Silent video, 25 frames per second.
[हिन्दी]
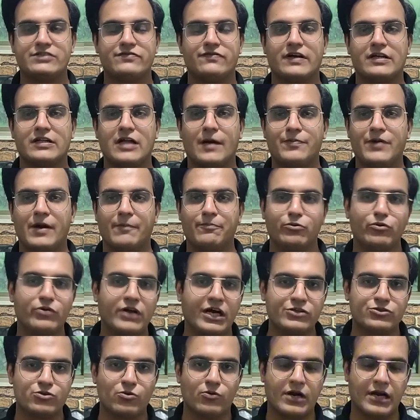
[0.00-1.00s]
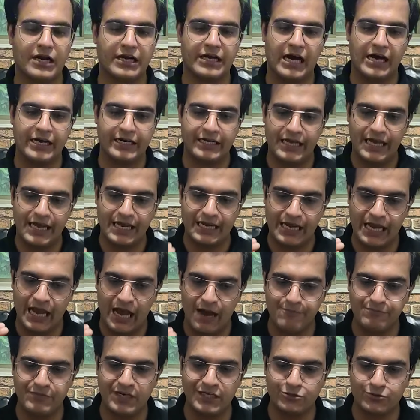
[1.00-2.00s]
इस वक्त अपना पूरा जोर लगा रही है कि
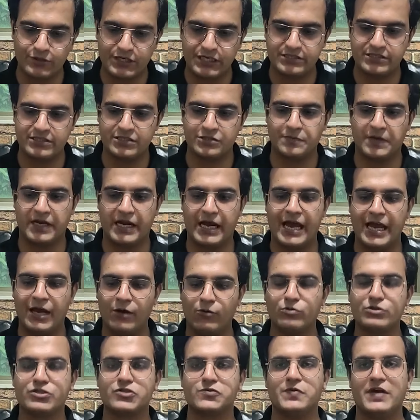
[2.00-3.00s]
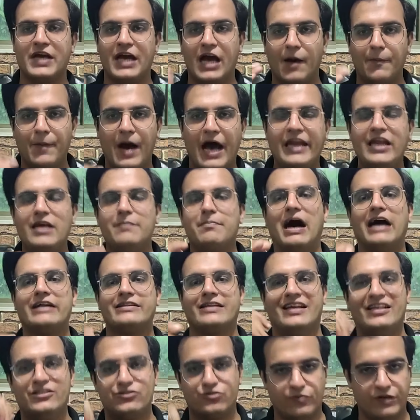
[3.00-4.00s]
हमने जो केसेस बनाए उसमें हमारी
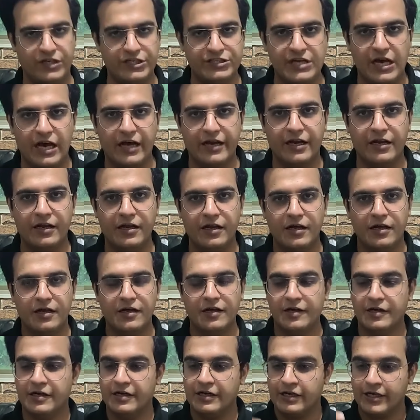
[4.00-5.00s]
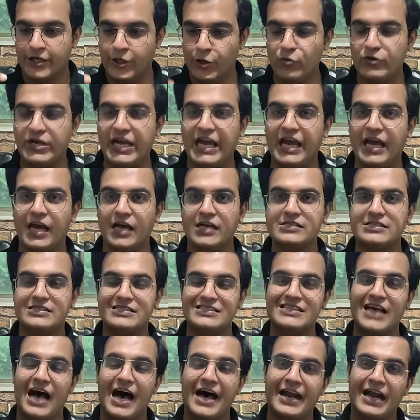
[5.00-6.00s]
बात नहीं सुनी जा रही क्योंकि
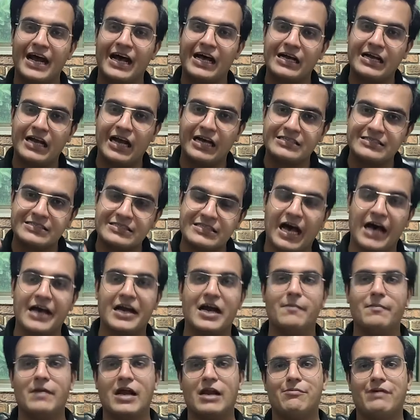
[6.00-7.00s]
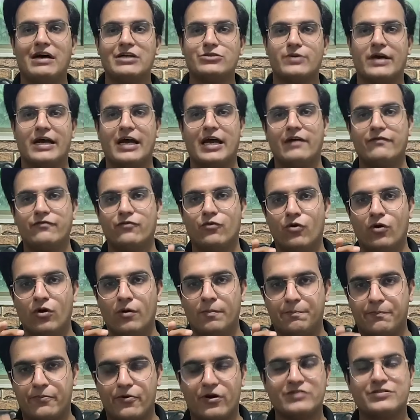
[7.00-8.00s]
सारा का सारा मलबा जो है
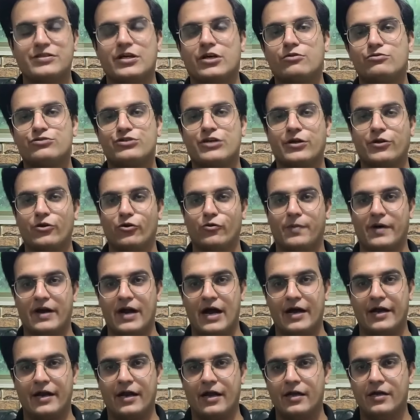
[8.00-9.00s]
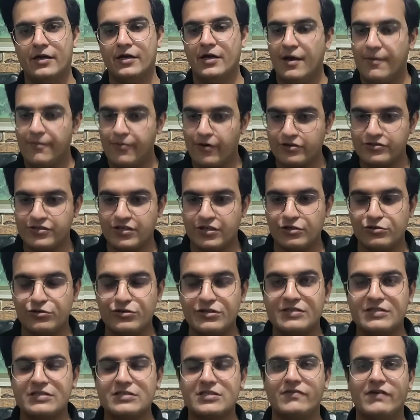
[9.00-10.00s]
वो प्रोसिक्यूशन के ऊपर आ रहा है
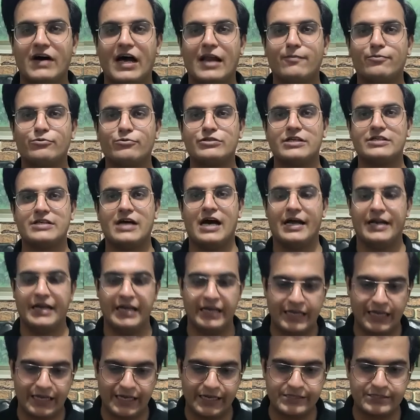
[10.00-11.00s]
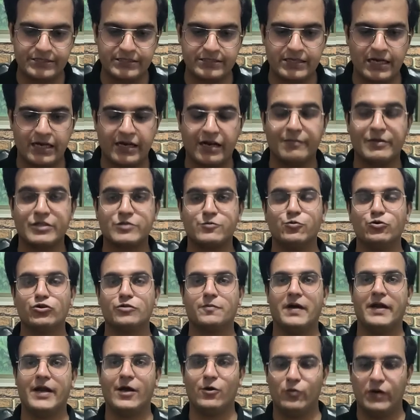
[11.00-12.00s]
प्रोसिक्यूशन से सवाल पूछे जा रहे हैं कि केसेस अगर
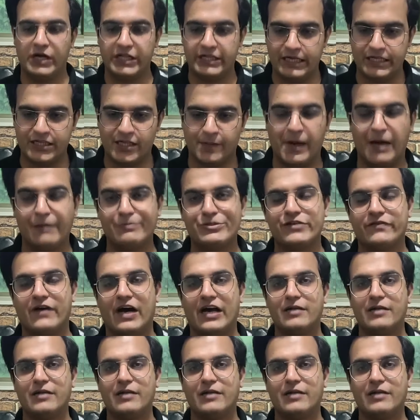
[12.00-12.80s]
मजबूत बने हुए थे तमाम